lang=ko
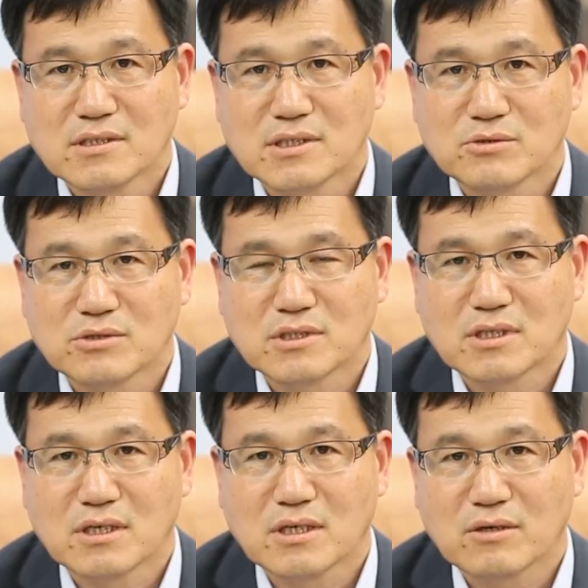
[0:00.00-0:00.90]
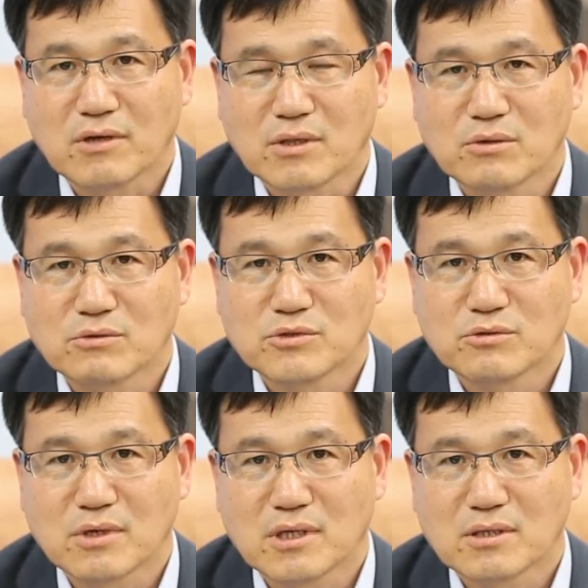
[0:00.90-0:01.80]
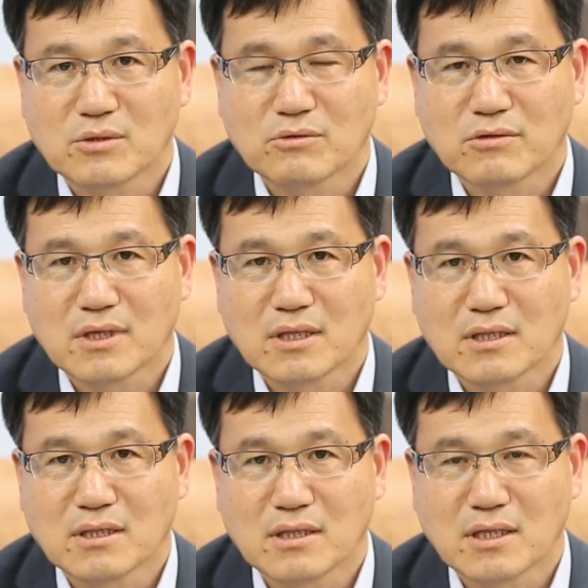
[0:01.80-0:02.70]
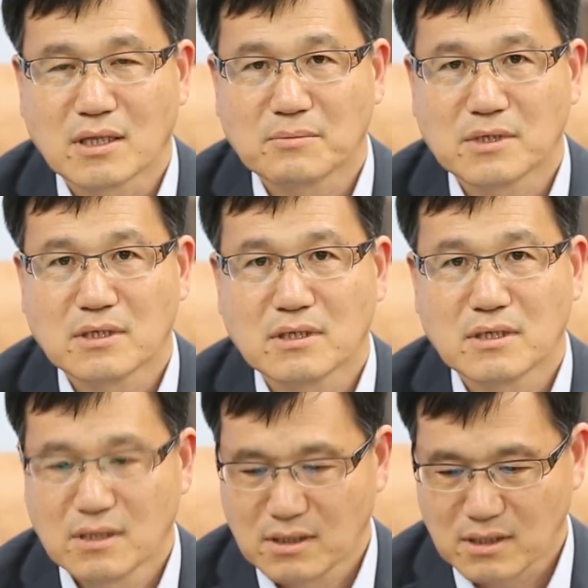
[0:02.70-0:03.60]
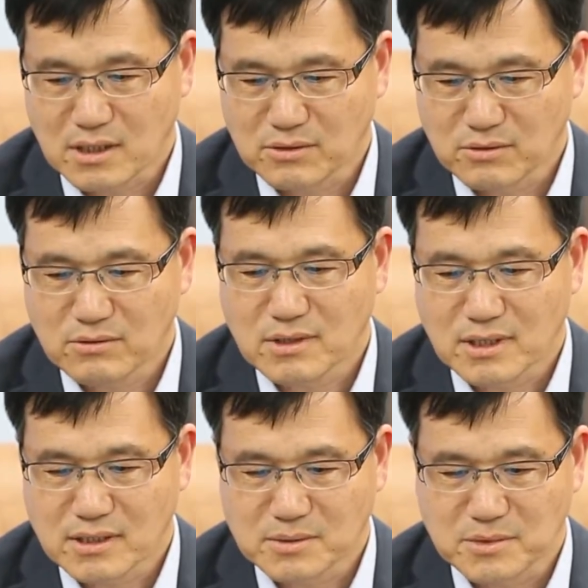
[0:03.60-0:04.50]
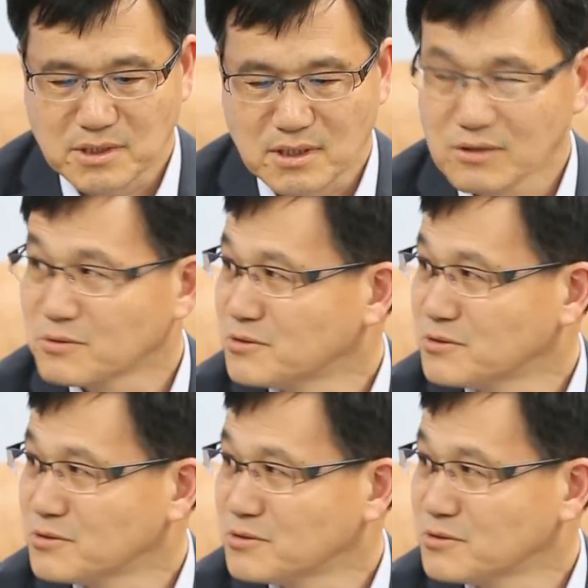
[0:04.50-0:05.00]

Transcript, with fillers: 신우철 안도군수와 토크앤 대담을 갖도록 하겠습니다.